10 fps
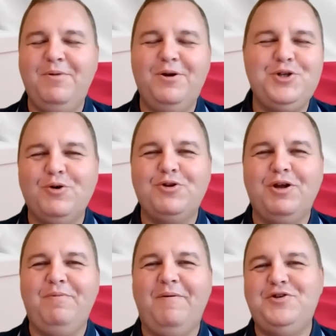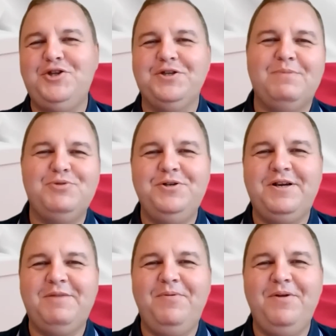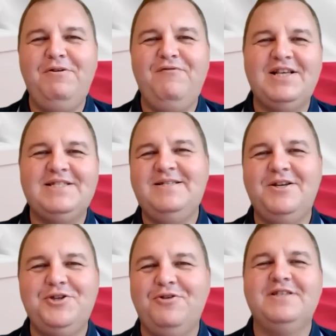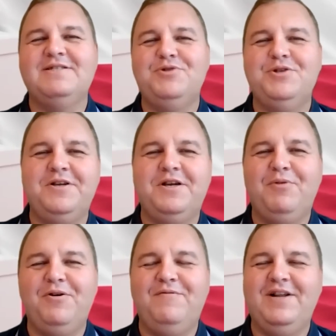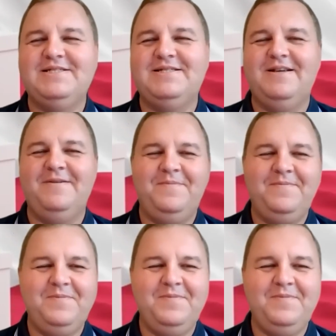Proszę o krótką odpowiedź, czy to są czynniki proinflacyjne, czy to nie są czynniki proinflacyjne?